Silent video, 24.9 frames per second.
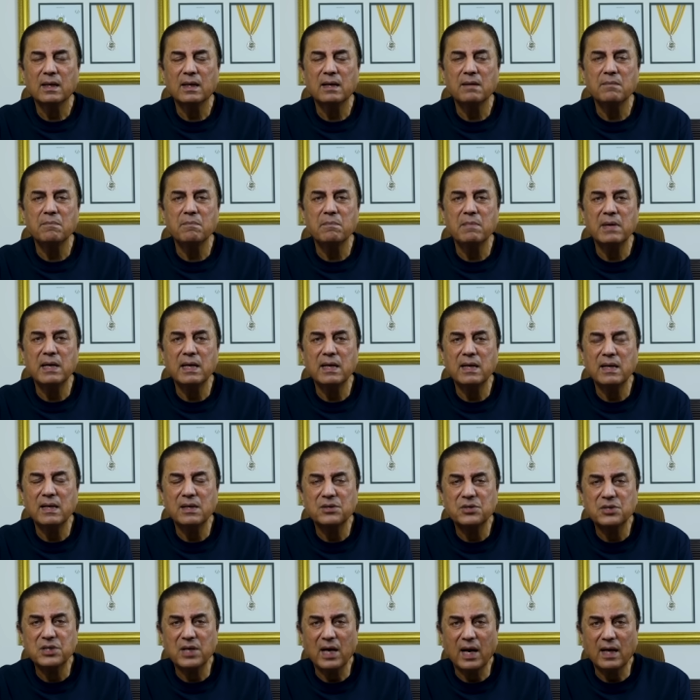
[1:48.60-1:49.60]
कि
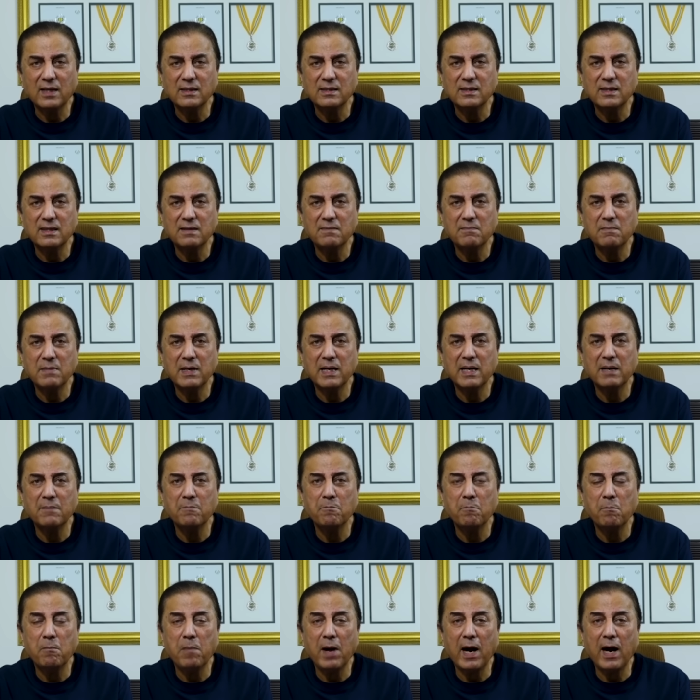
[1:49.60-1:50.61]
मेरी शादी
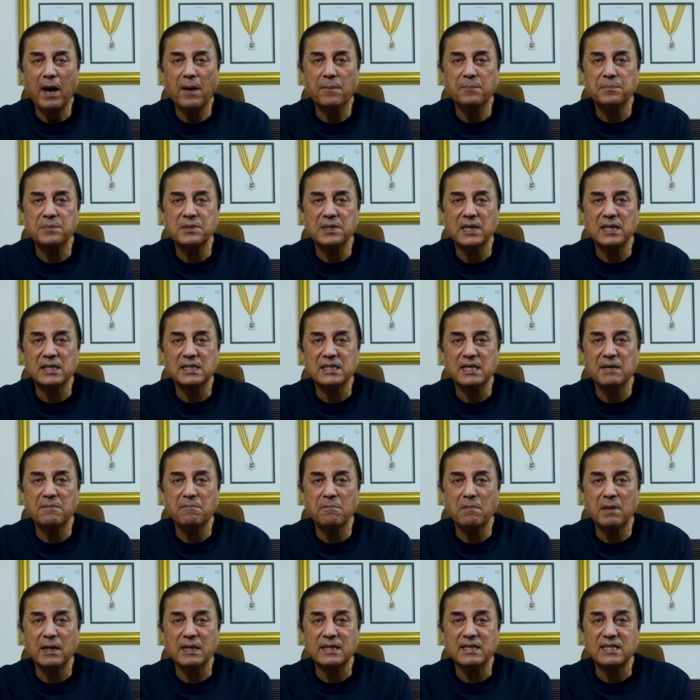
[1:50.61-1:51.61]
मेरे बाप जैसे
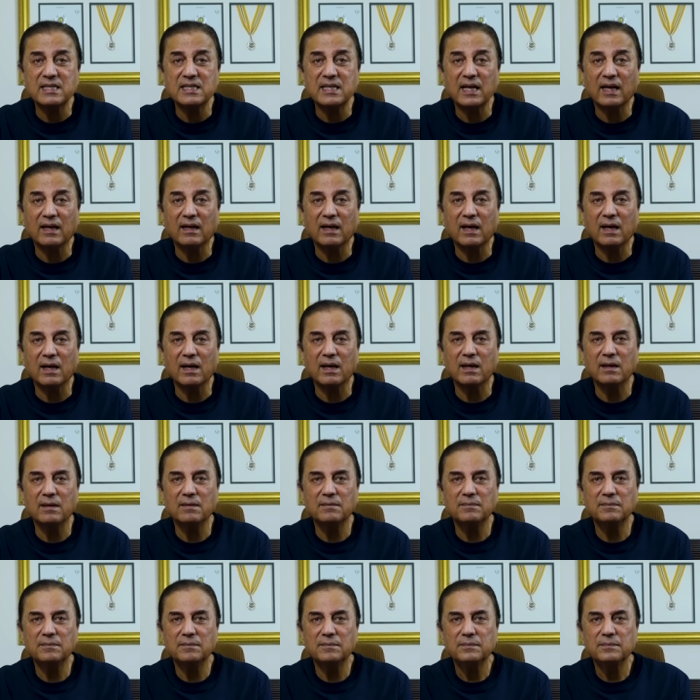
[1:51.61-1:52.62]
मर्द से करनी
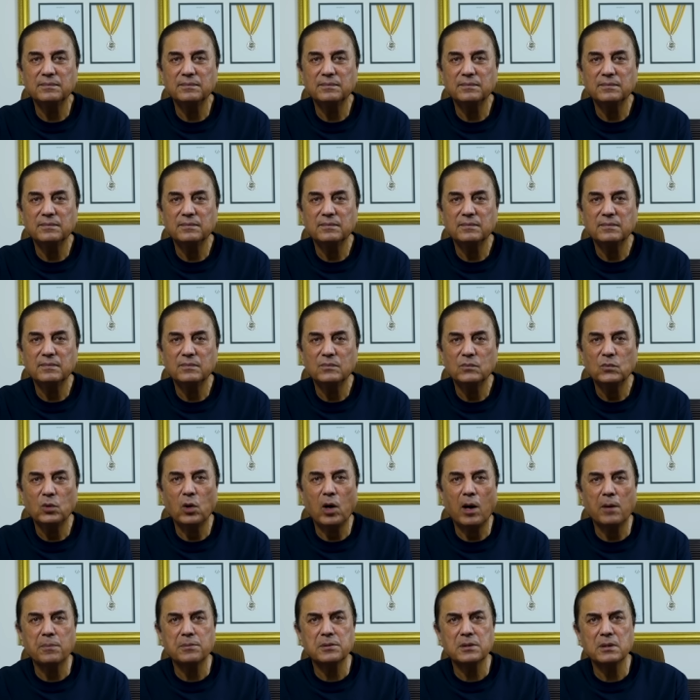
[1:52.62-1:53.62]

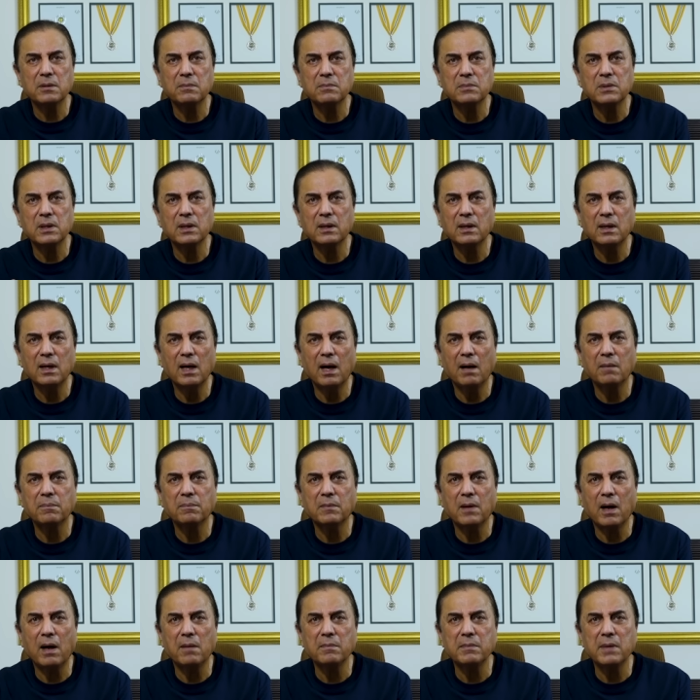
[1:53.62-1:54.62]
आप समझें कि
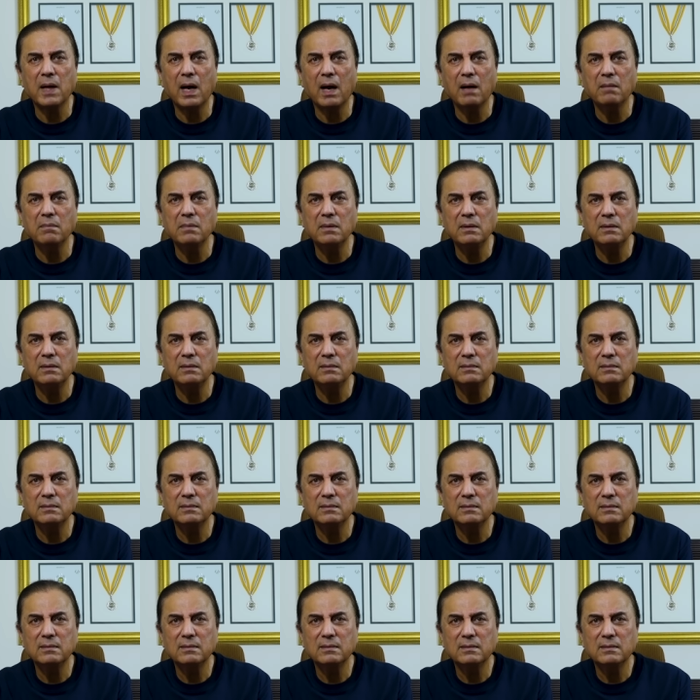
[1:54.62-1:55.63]
आप कामयाब
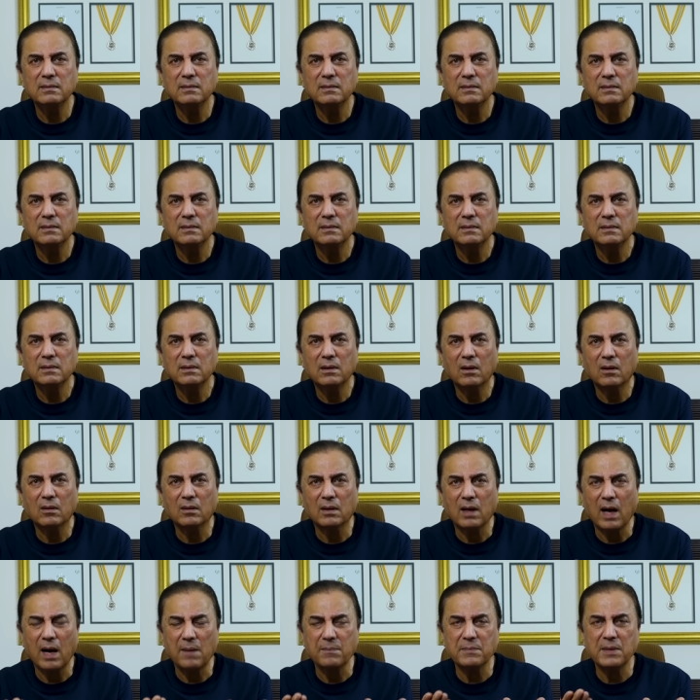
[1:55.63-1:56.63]

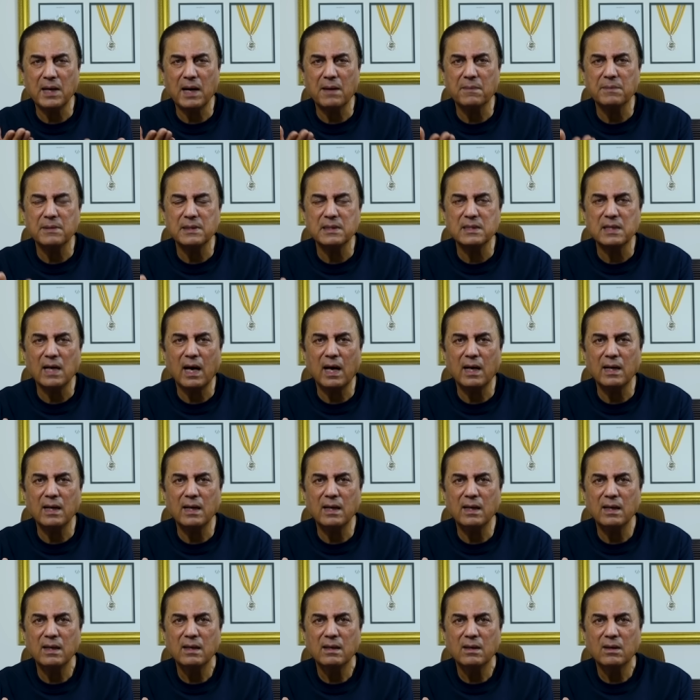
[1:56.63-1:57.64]
कामयाब इंसान
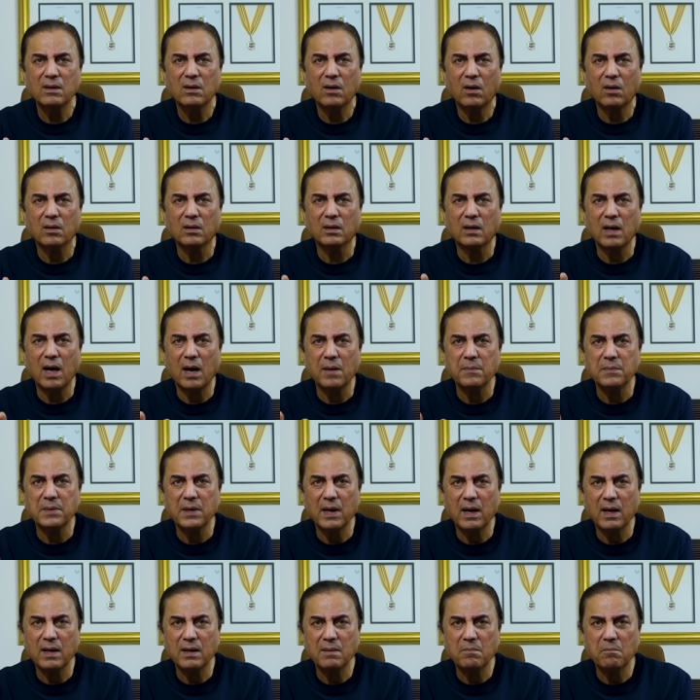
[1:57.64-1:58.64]
हैं और
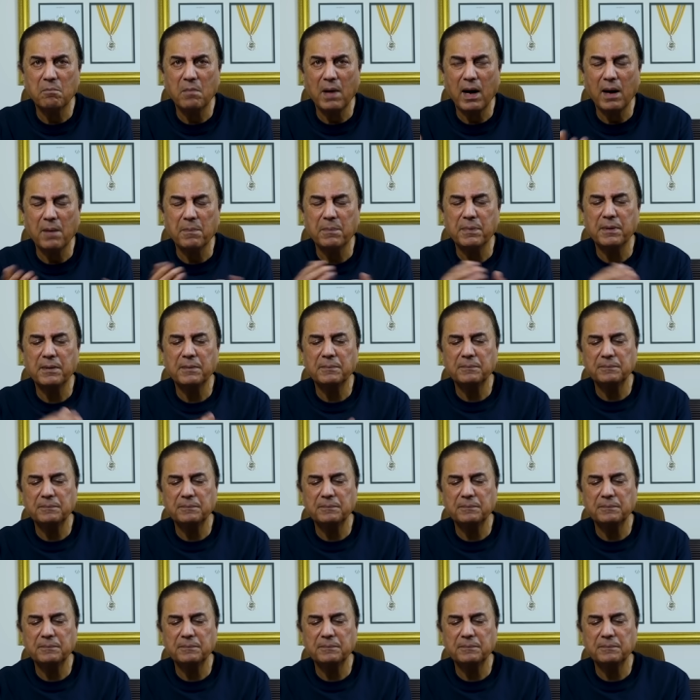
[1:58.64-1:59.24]
कामयाब बाप